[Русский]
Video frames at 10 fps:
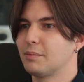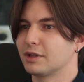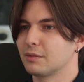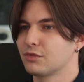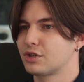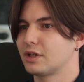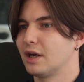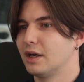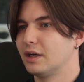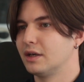потому
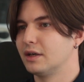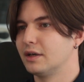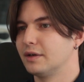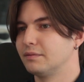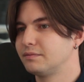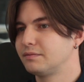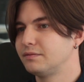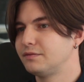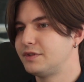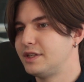что
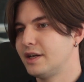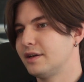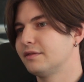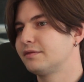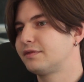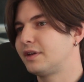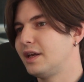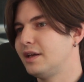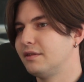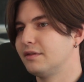все в
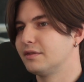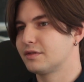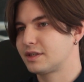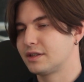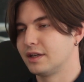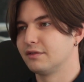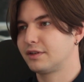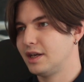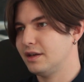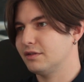Киеве, сцены в
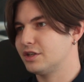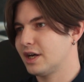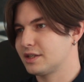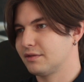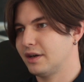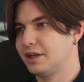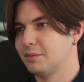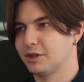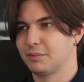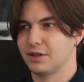Киеве джазовые, они
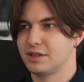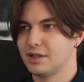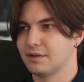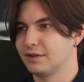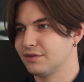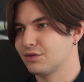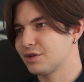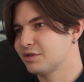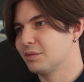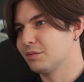монополизированы
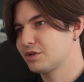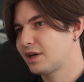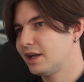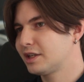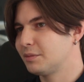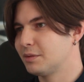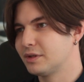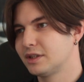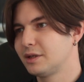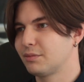взрослыми музыкантами, и
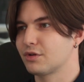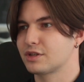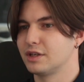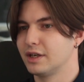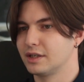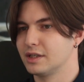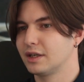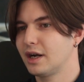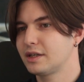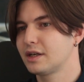молодым просто негде
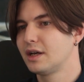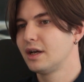играть.